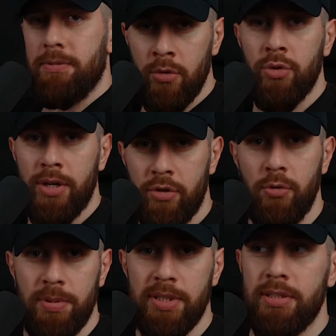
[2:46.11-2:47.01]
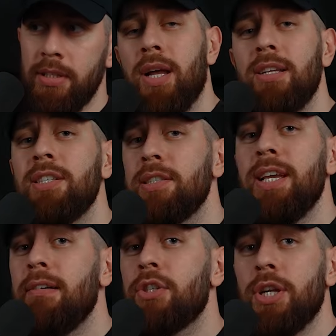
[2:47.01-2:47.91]
und so ein Typ ist, dann ist es
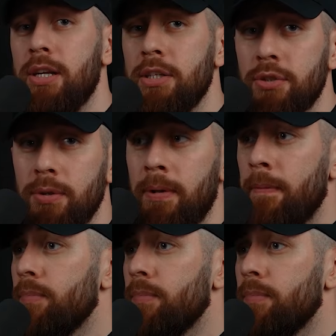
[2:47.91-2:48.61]
sehr wahrscheinlich so,